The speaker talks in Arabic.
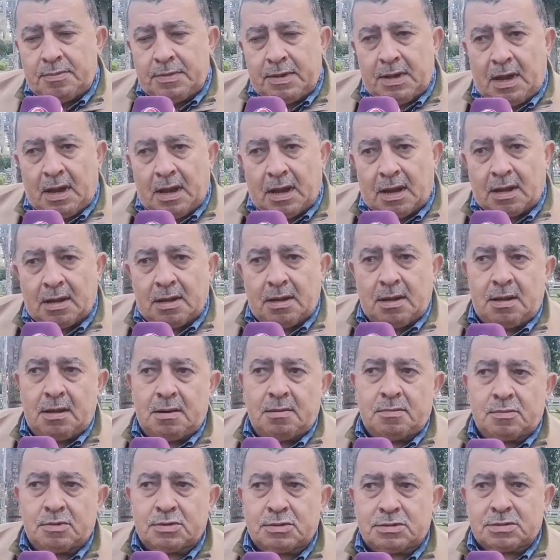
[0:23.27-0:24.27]
في حق
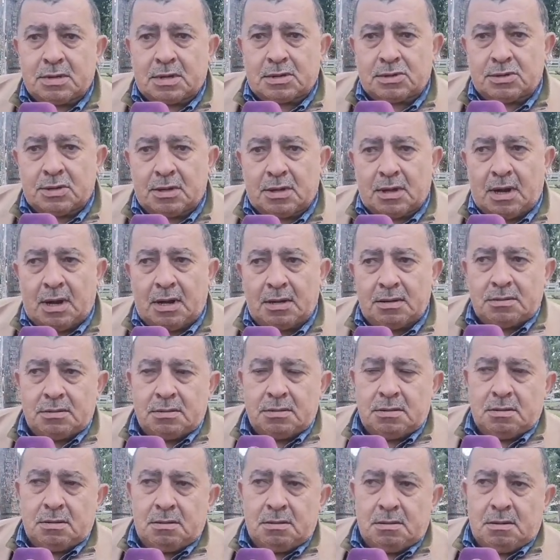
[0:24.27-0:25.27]
المستشاران
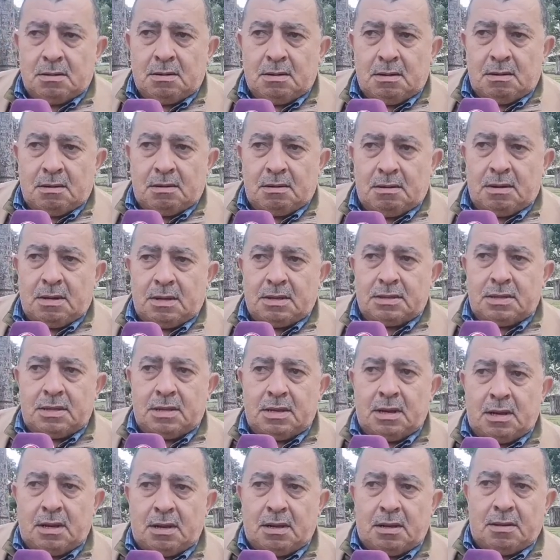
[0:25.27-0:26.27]

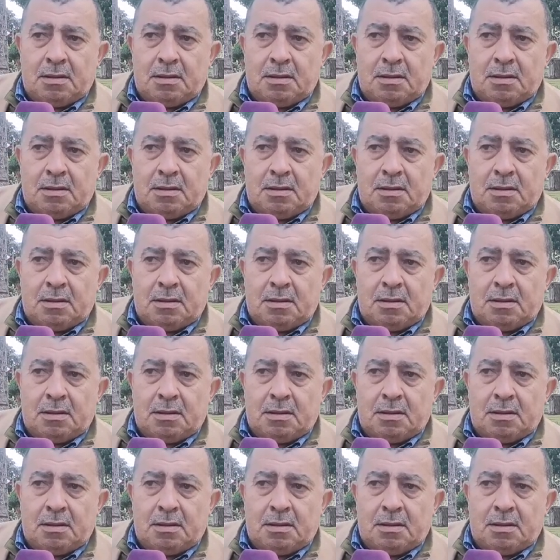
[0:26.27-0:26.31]
الذين